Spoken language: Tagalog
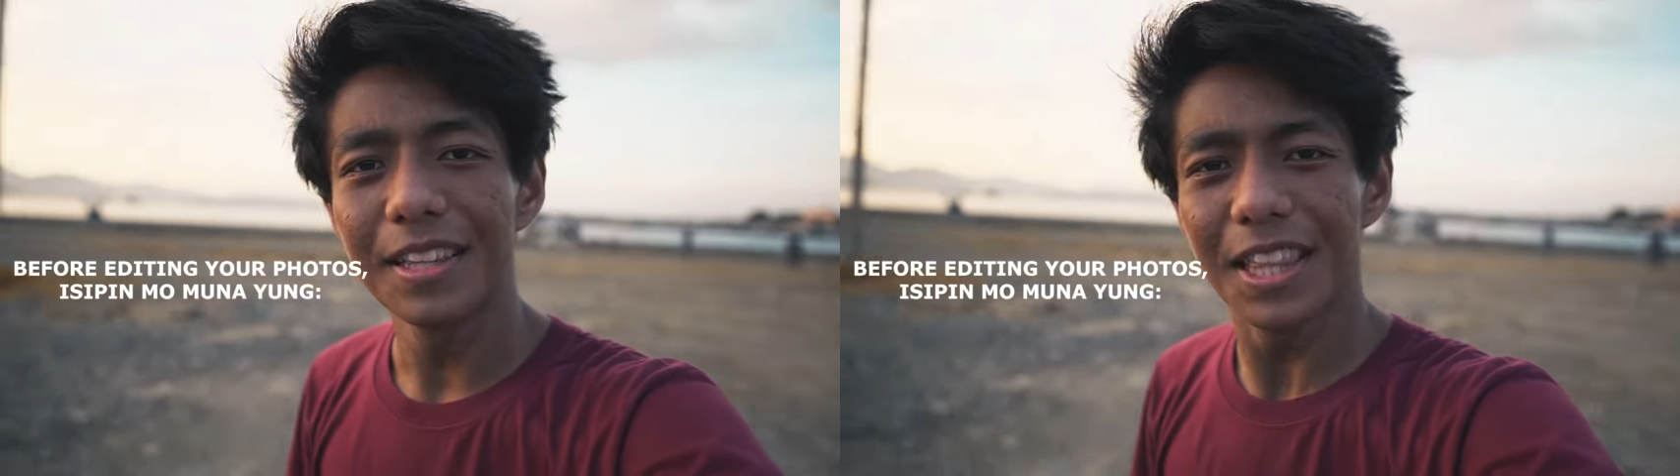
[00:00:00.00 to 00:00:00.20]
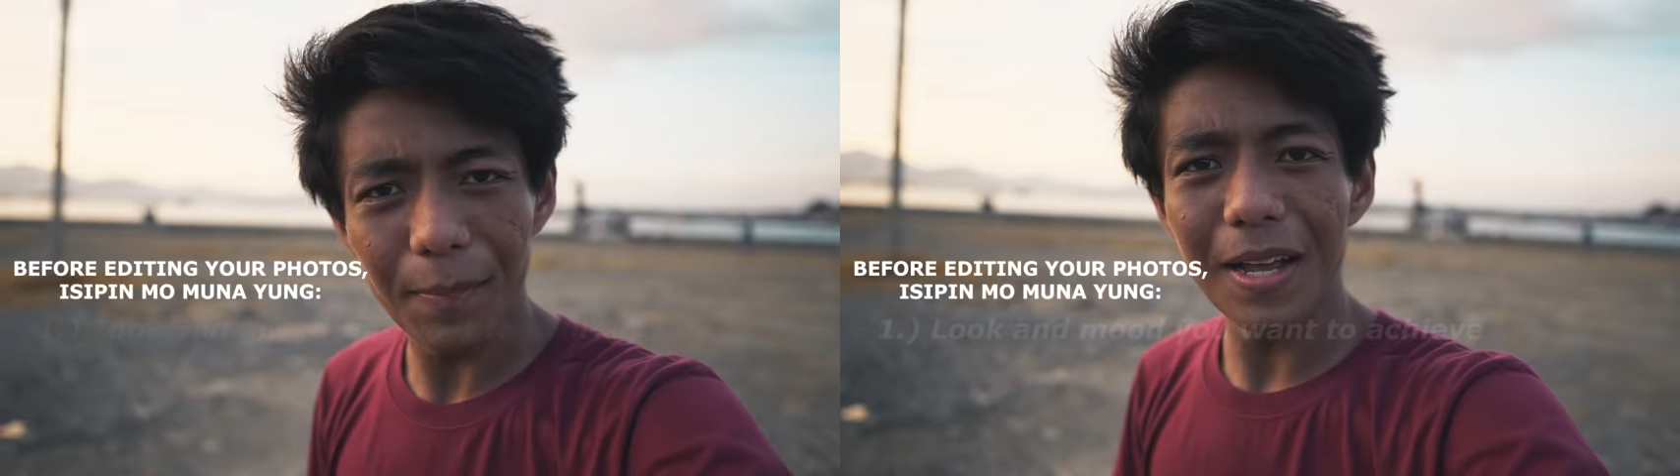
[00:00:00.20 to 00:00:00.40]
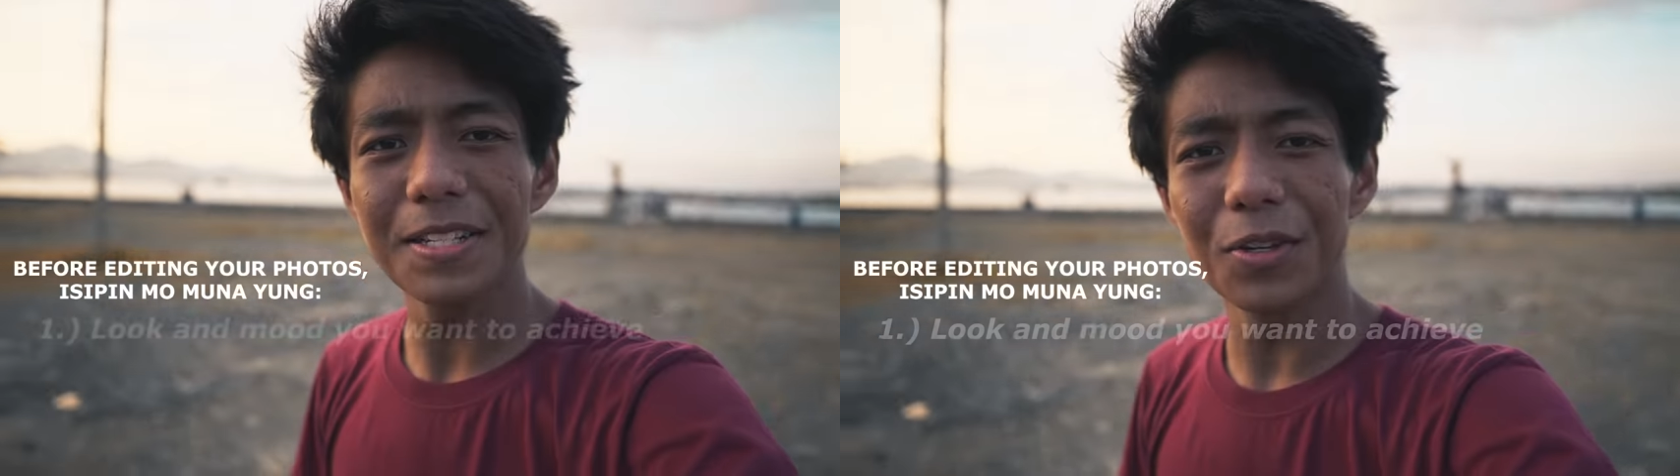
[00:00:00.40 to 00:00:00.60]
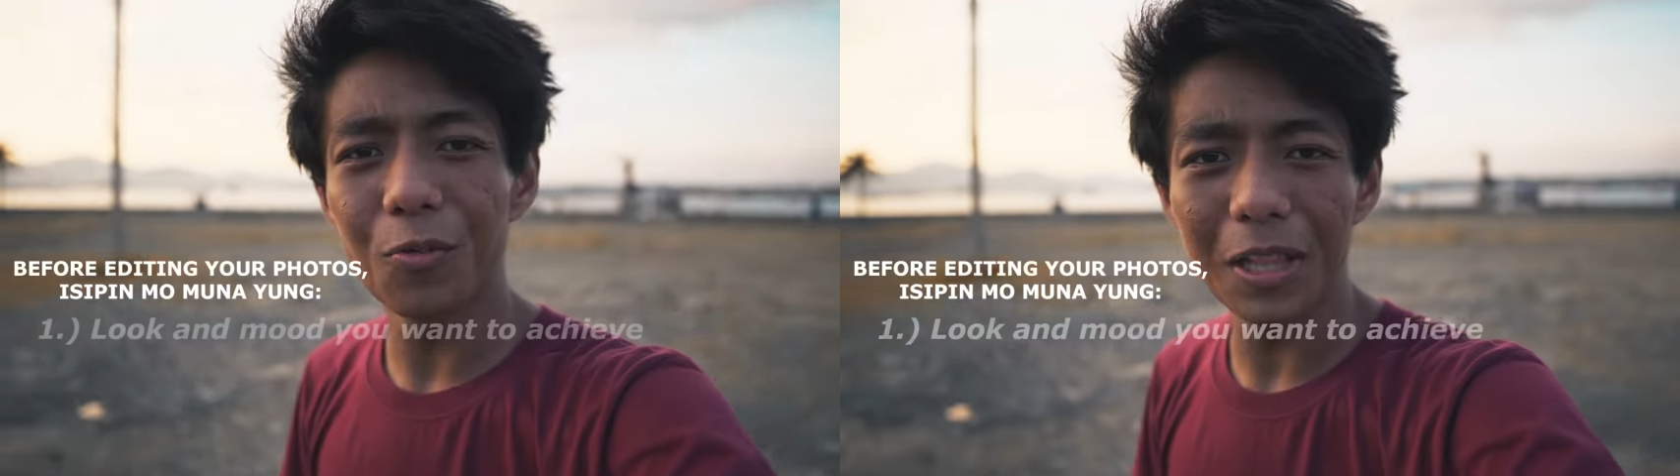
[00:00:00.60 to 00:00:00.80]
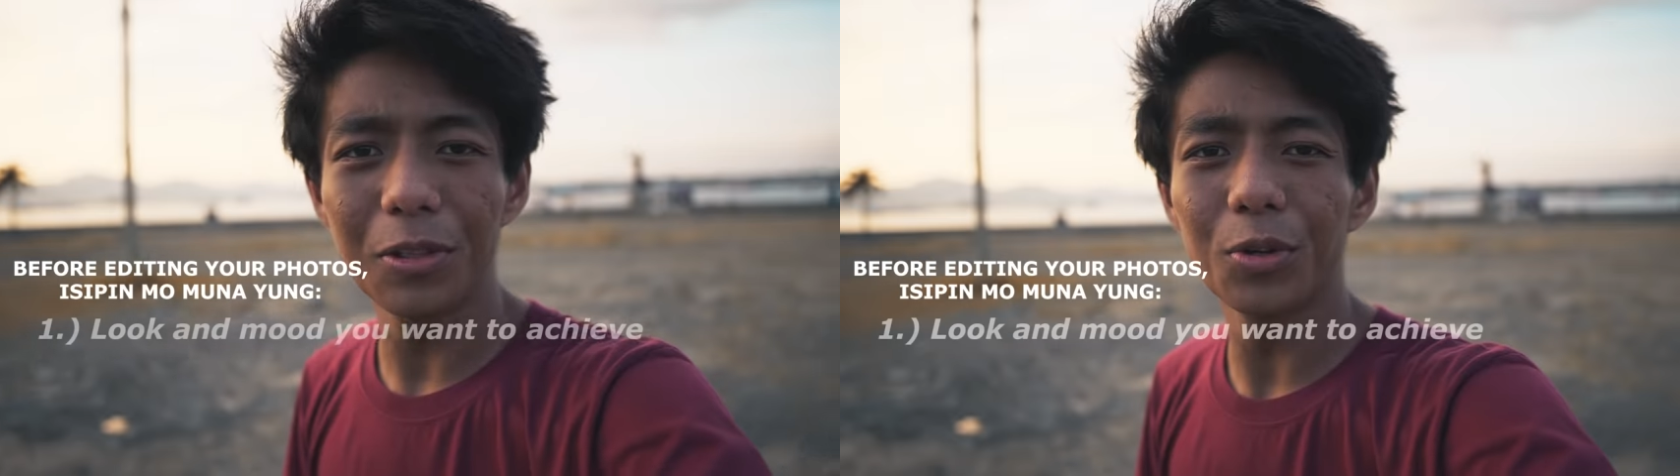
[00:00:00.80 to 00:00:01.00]
depends
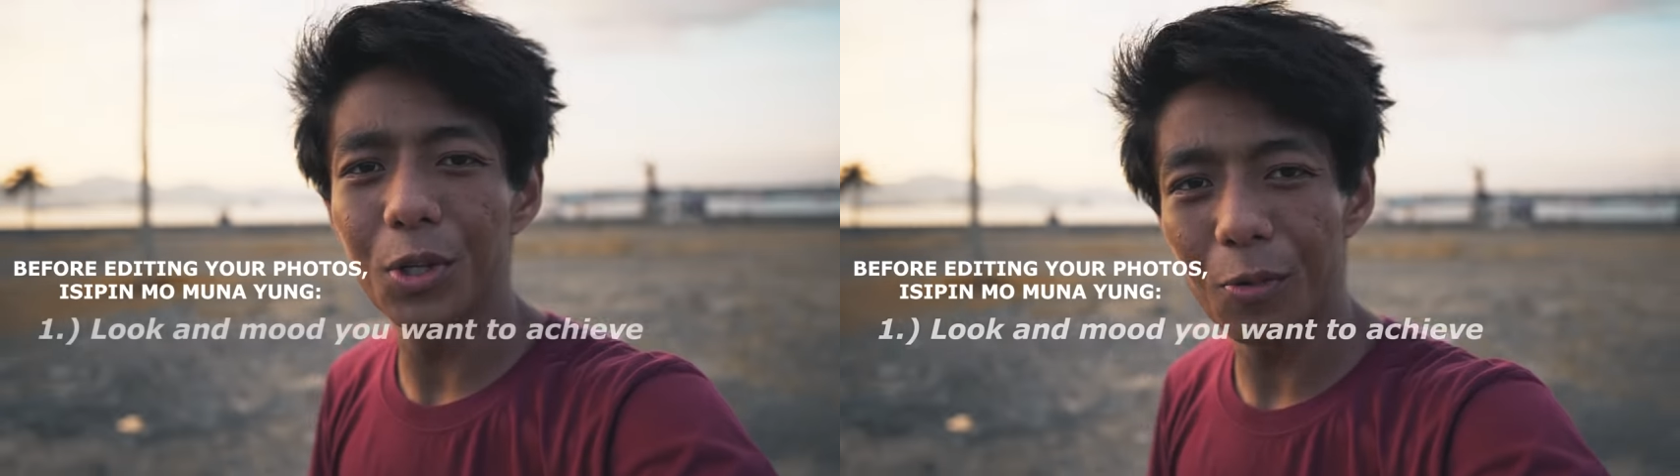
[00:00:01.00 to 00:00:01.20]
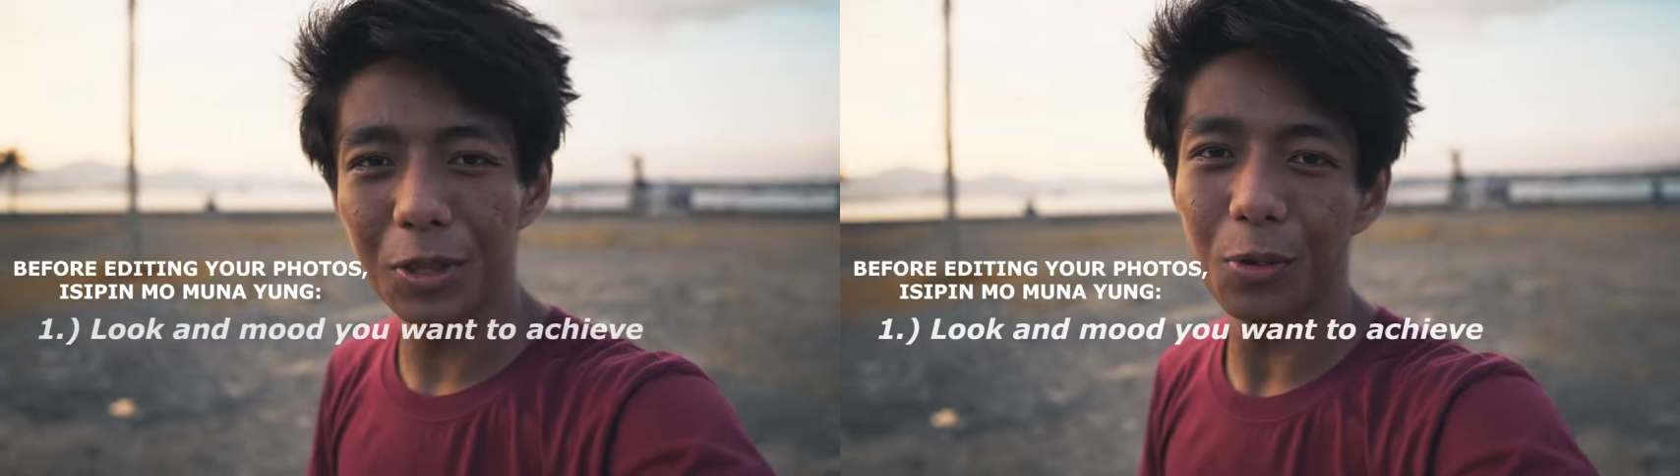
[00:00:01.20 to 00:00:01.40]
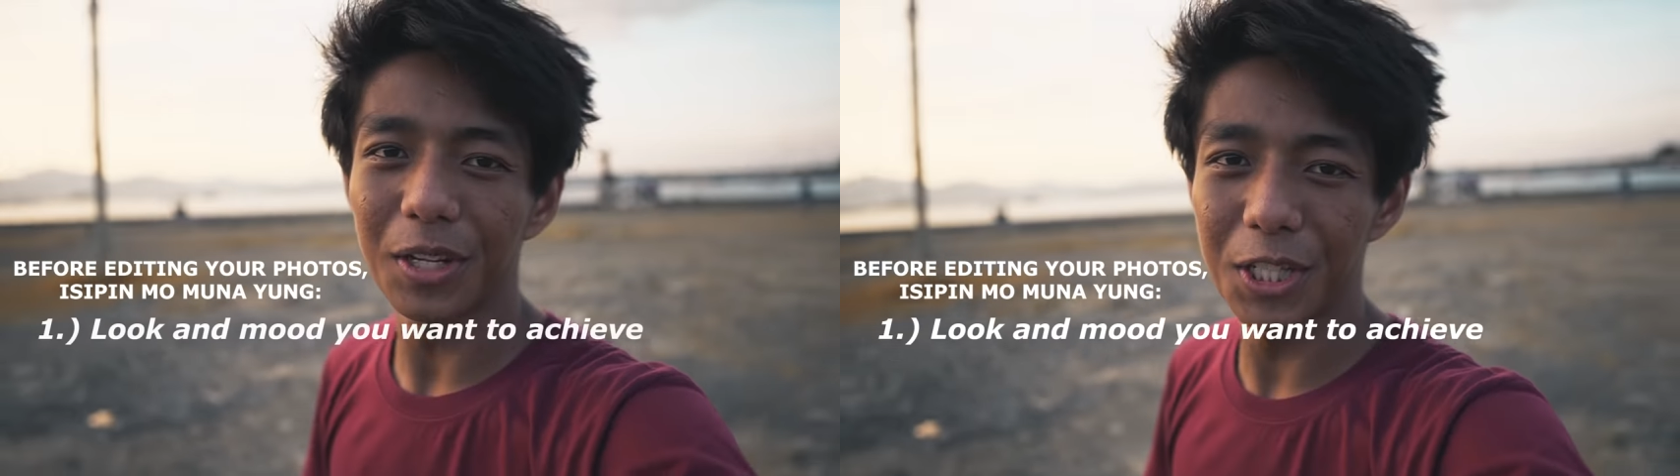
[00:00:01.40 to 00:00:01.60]
on what look you want to